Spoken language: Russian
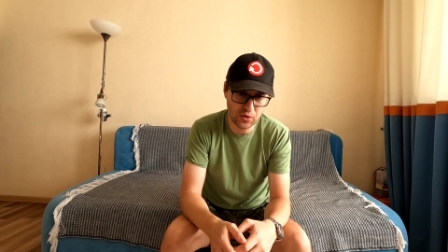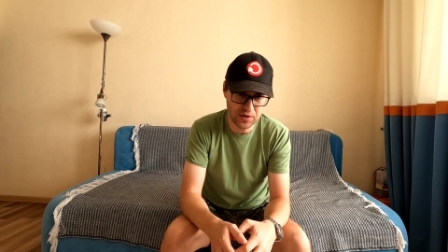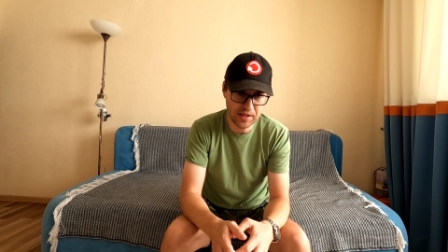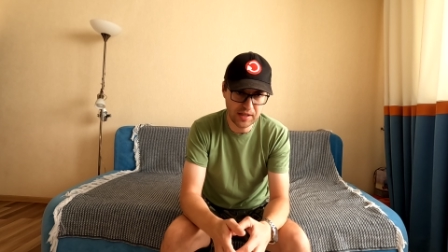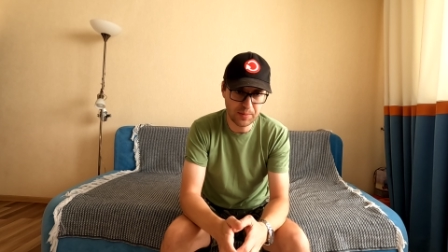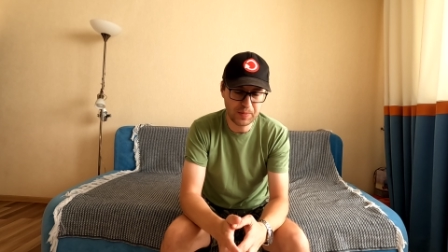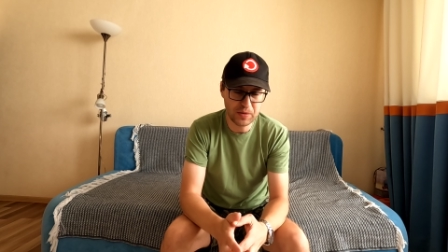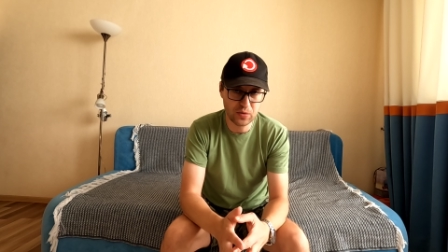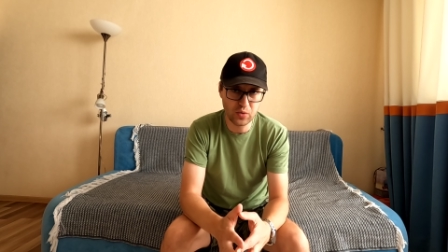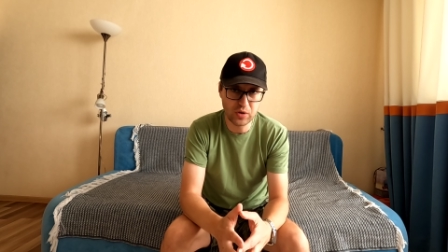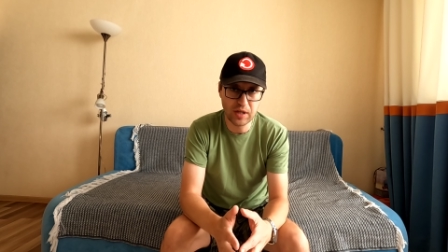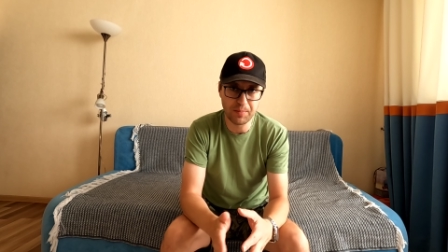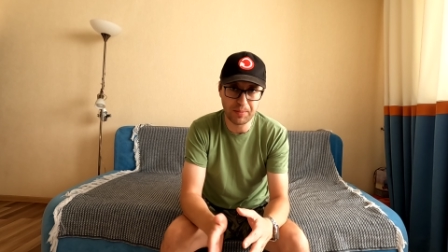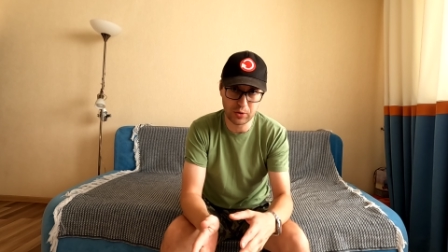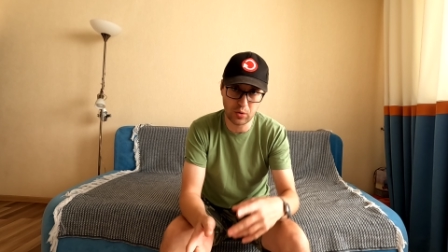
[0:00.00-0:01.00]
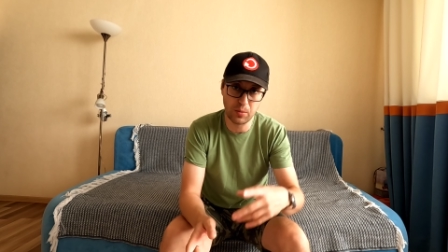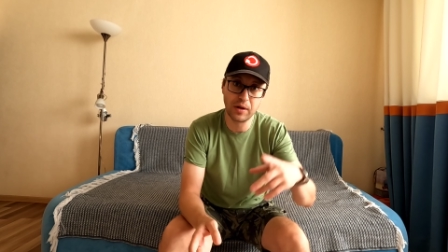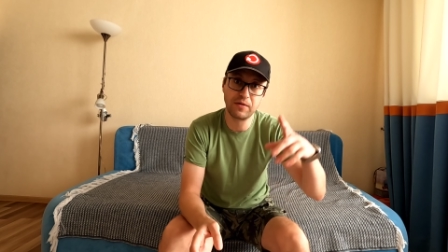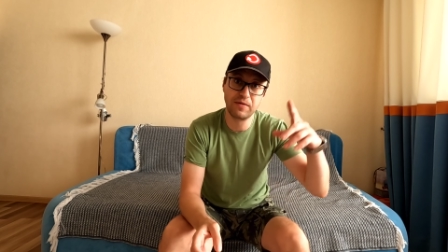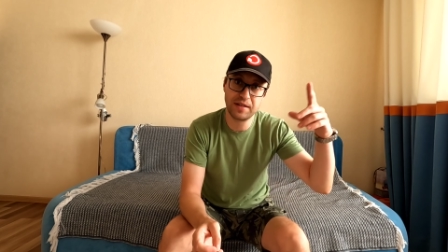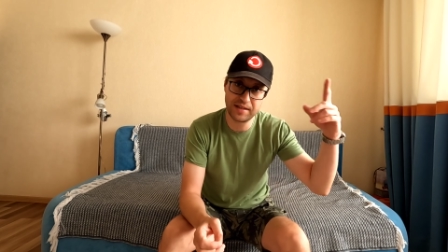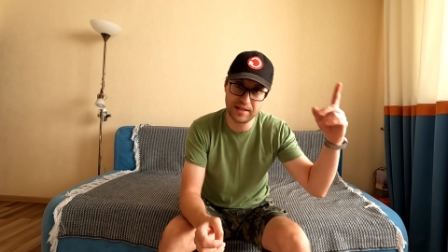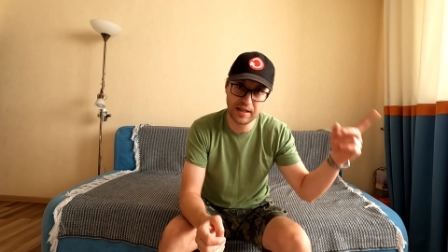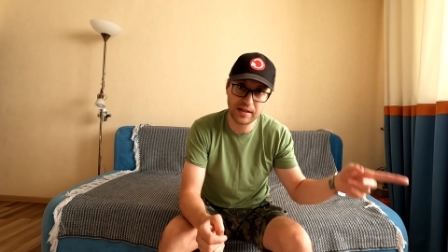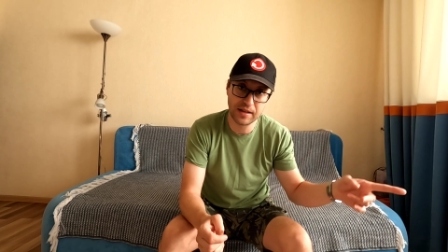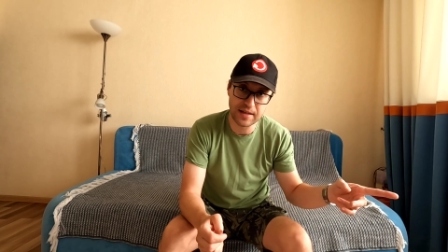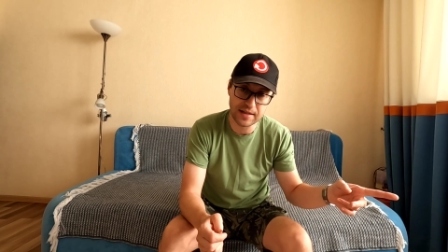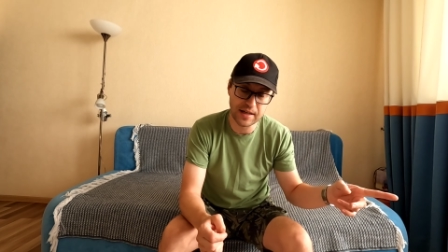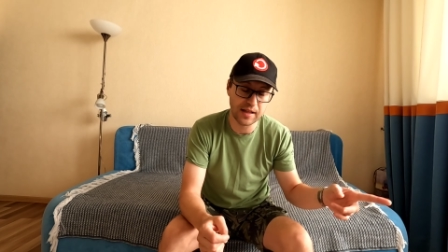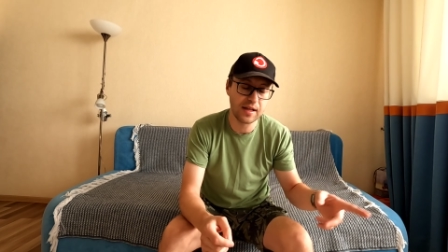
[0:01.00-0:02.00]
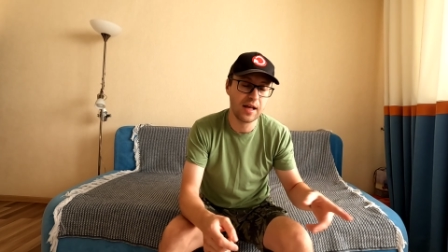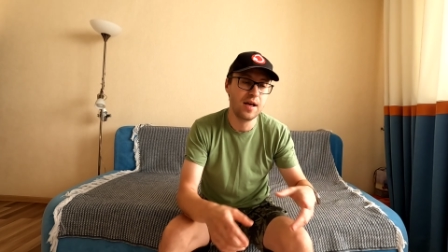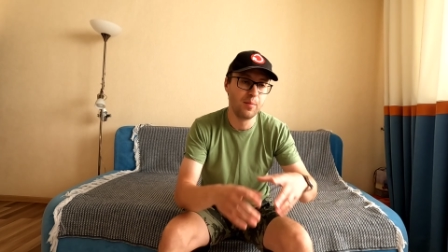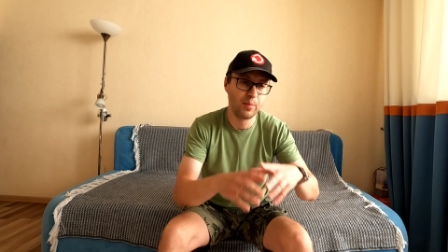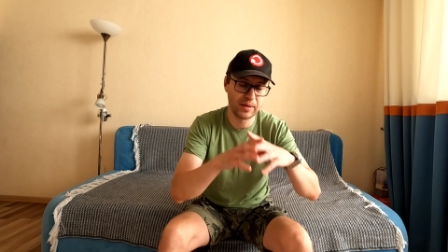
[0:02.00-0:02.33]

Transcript: То есть это, по сути, потом отвести их назад.